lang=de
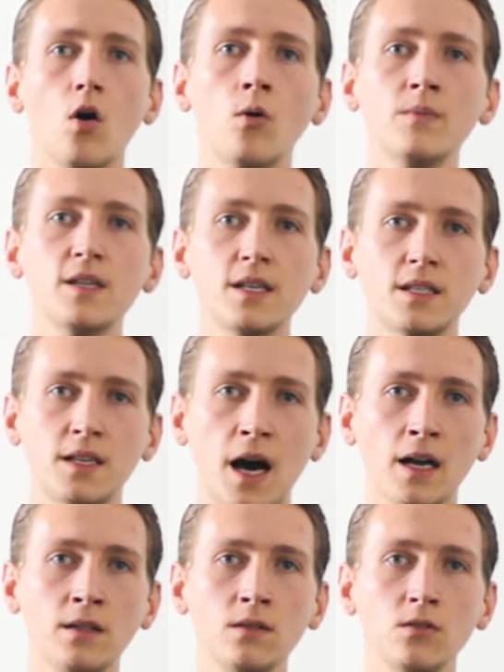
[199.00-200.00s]
um sich
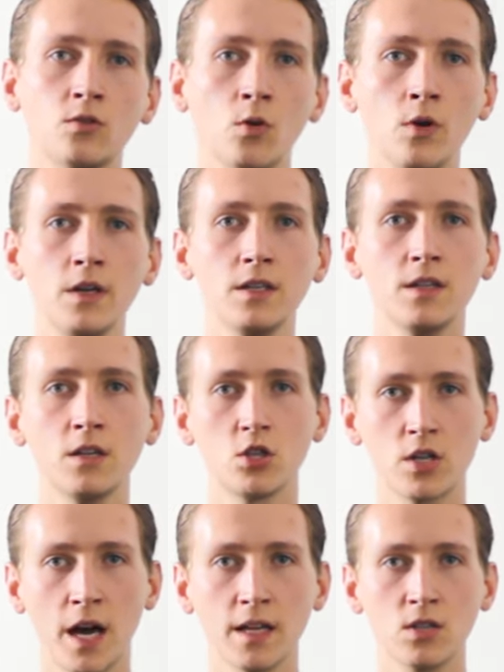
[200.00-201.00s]
dann durch den
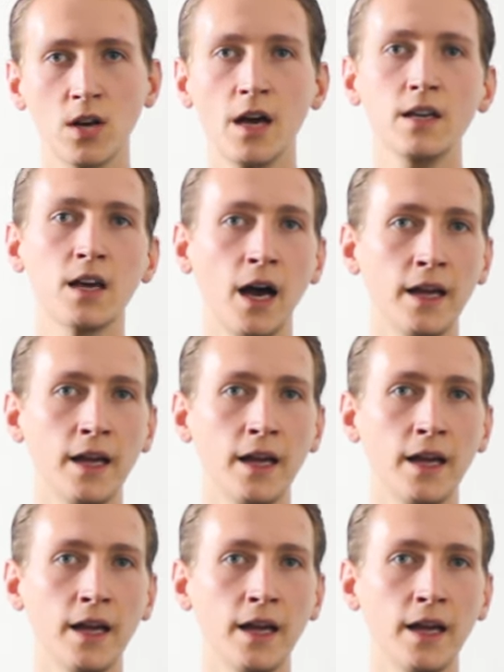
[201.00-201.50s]
Staatsstreich